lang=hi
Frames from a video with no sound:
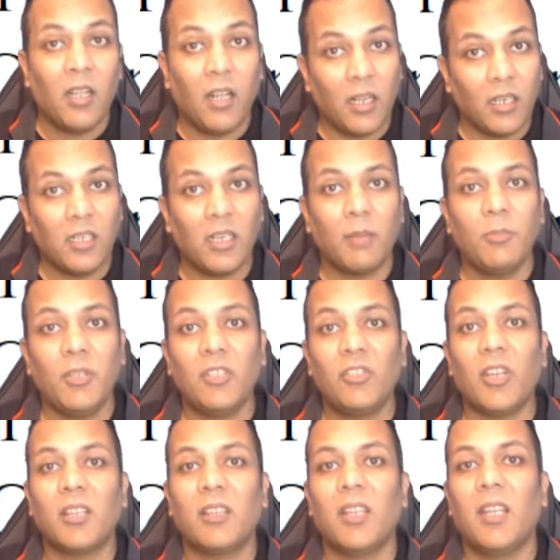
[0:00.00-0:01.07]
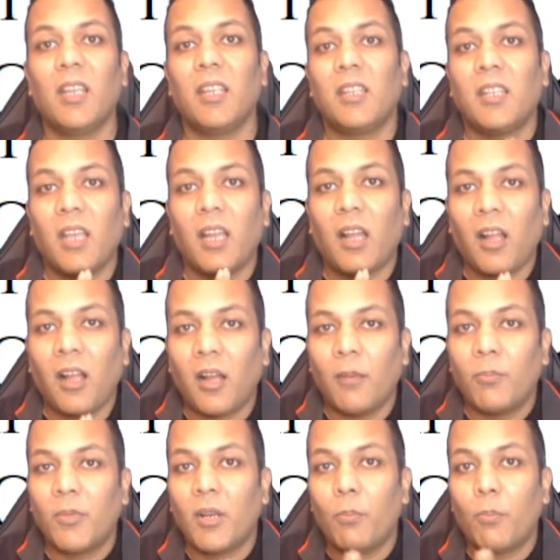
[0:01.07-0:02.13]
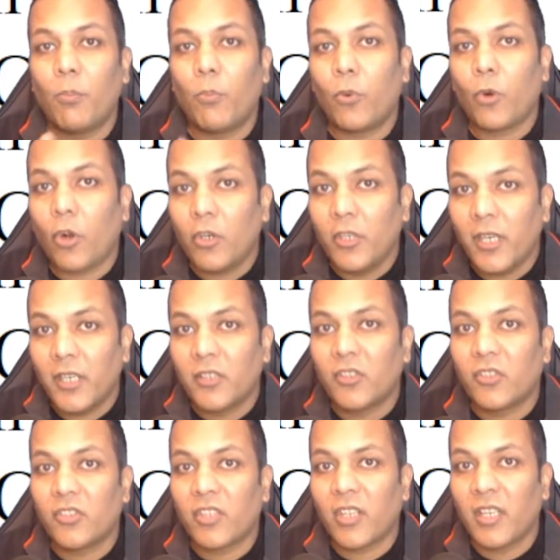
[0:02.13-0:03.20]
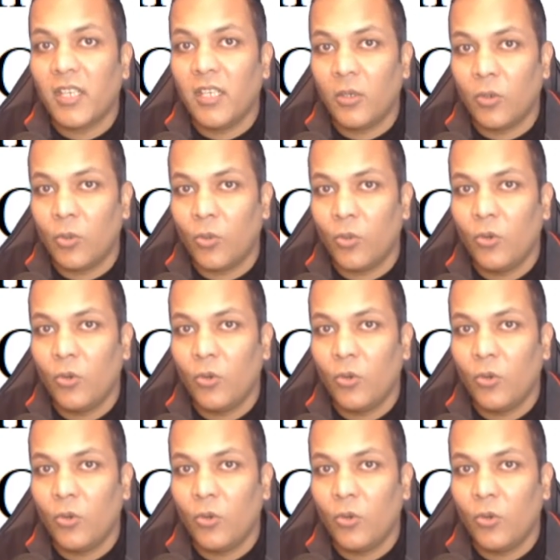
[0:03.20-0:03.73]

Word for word: अगर आप ये चाहते हैं कि आपका प्रोडक्ट सेल हो